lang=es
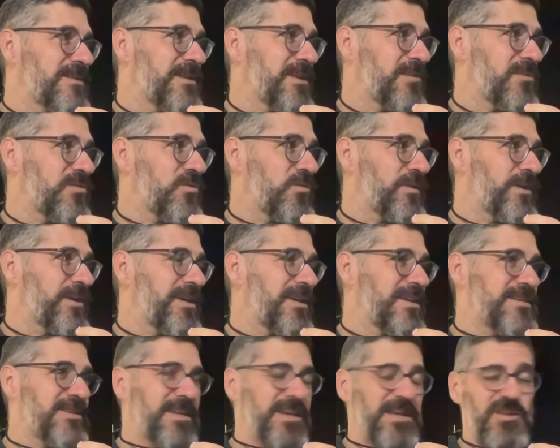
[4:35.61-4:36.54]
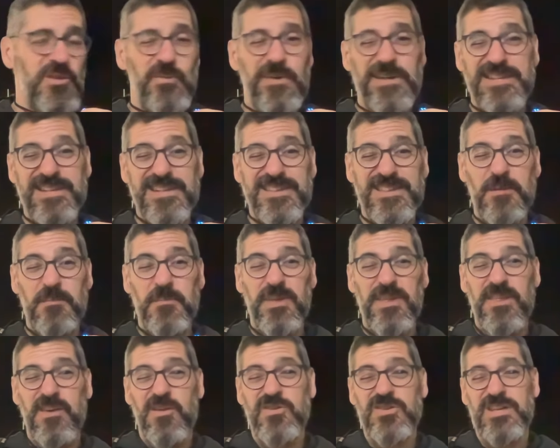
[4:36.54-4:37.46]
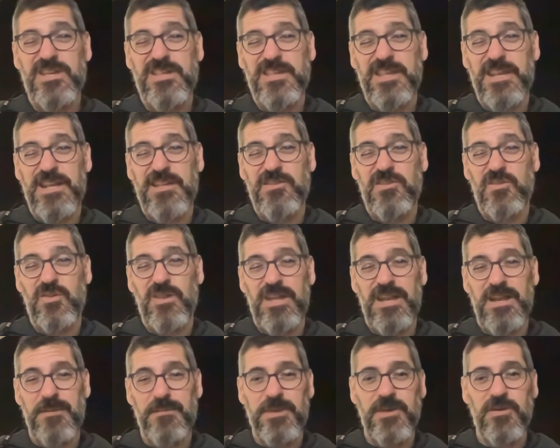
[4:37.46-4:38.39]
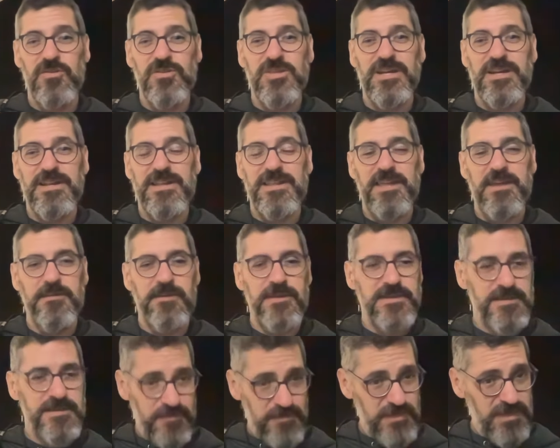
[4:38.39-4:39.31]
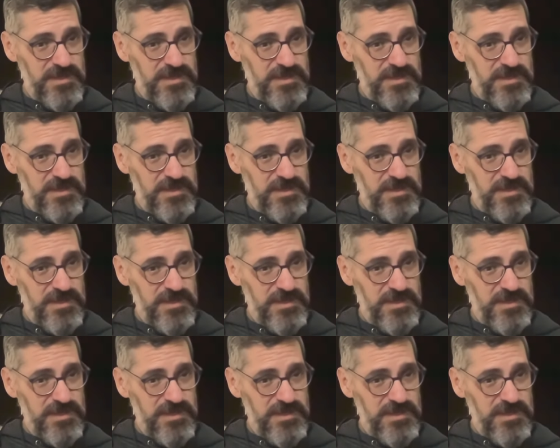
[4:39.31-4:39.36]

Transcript: y estuve siguiendo bastantes vídeos en directo del amigo Terry Davis,